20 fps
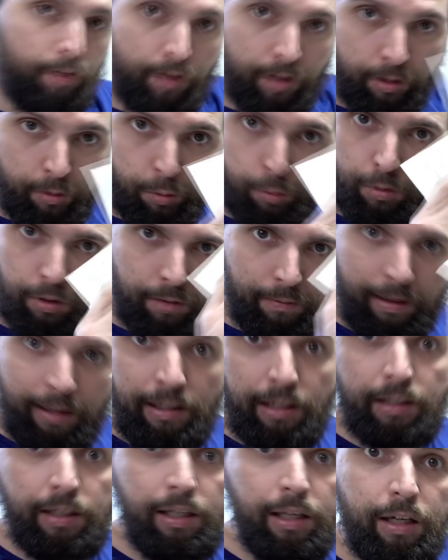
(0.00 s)
die Tüte
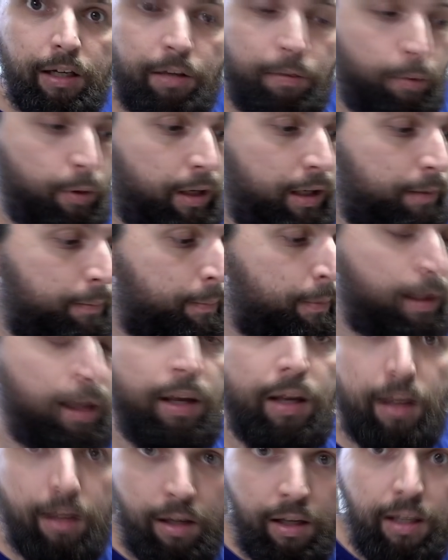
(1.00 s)
wandert irgendwo hin.
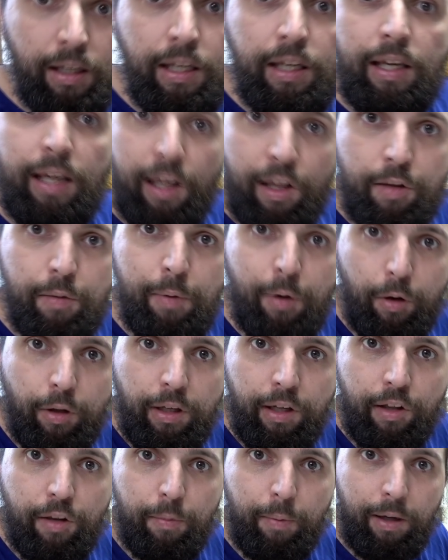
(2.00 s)
Ich gehe es euch
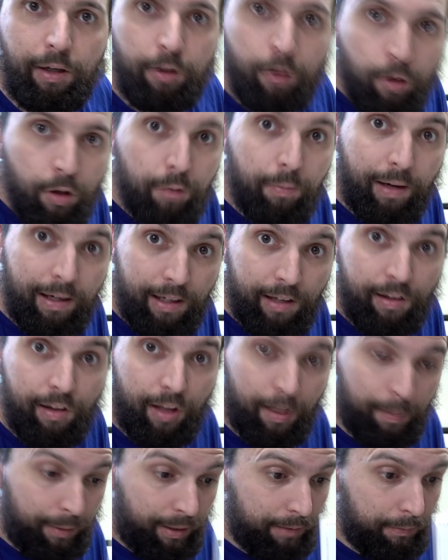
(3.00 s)
jetzt mal durch, weil es ist
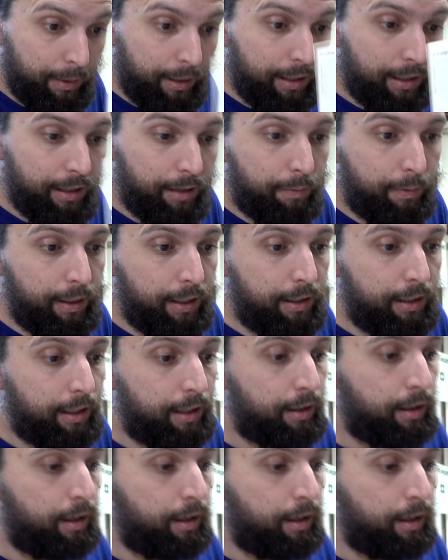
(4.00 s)
nämlich wirklich wichtig.